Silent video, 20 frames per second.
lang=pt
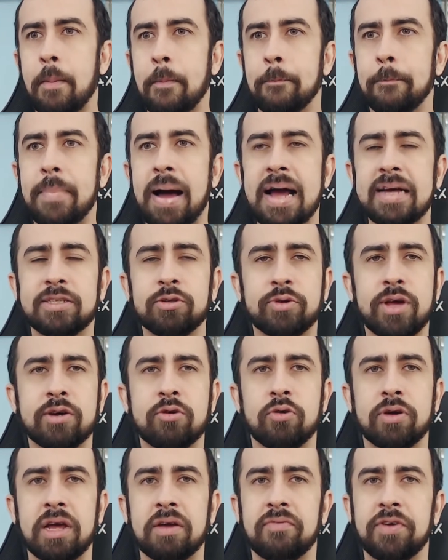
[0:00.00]
mais do que
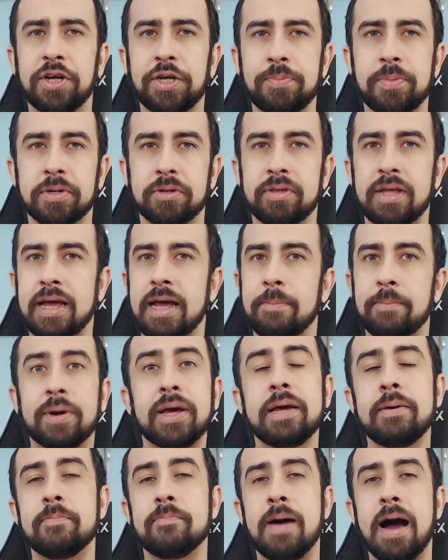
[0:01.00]
qualquer investimento da
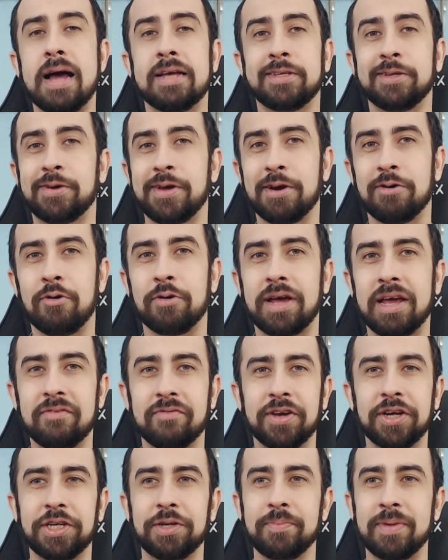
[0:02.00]
época e mais do que qualquer
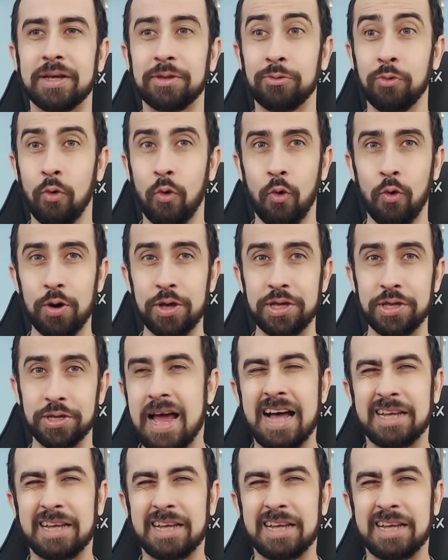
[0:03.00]
investimento hoje.